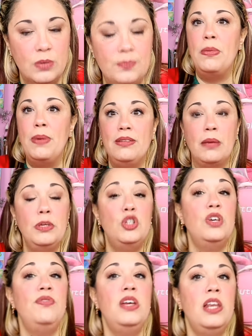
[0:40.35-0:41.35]
Ovviamente
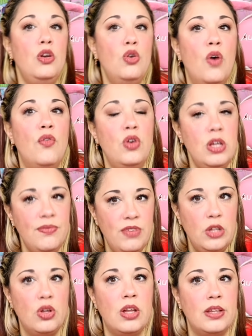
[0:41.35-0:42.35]
amici vi rinnovo
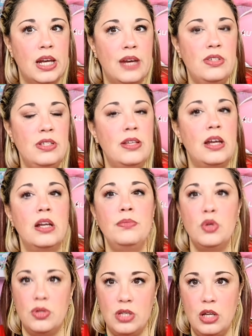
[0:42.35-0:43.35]
l'invito ad andare a visitare il
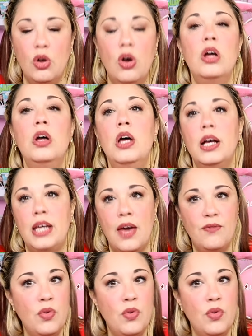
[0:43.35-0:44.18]
mio sito che è